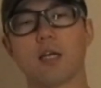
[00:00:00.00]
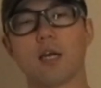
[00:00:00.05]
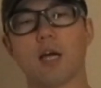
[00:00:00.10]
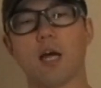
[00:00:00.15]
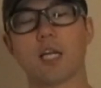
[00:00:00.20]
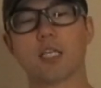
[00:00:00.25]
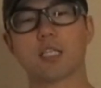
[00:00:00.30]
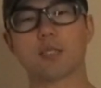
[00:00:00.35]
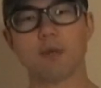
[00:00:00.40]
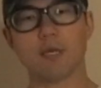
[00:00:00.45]

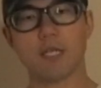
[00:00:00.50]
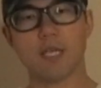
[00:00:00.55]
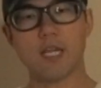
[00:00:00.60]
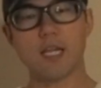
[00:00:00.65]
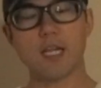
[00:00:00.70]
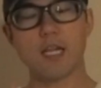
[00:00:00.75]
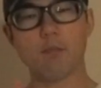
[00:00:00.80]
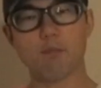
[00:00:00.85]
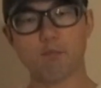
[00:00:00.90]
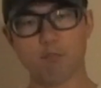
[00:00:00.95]
初め
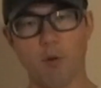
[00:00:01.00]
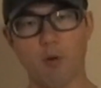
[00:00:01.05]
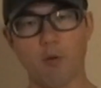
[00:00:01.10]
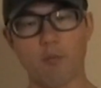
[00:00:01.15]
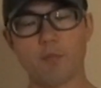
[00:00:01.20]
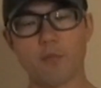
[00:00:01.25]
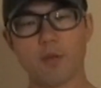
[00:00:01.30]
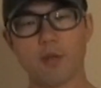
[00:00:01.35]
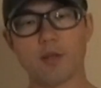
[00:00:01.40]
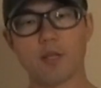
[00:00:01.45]
に1
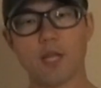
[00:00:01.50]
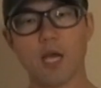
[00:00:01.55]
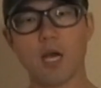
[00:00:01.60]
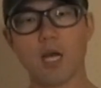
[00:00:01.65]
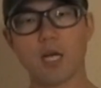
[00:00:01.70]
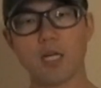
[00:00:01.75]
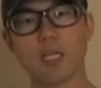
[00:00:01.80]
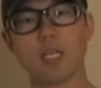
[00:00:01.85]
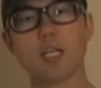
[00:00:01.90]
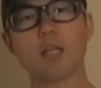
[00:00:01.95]
本
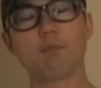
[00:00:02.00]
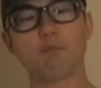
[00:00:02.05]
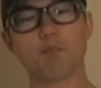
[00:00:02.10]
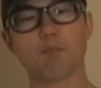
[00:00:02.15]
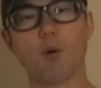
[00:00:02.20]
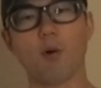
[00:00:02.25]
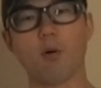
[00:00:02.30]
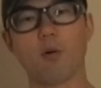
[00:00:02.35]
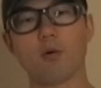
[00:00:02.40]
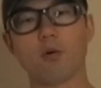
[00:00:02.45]
中に
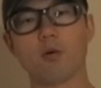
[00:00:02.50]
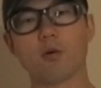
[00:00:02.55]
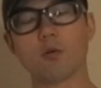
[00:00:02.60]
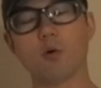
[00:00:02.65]
1本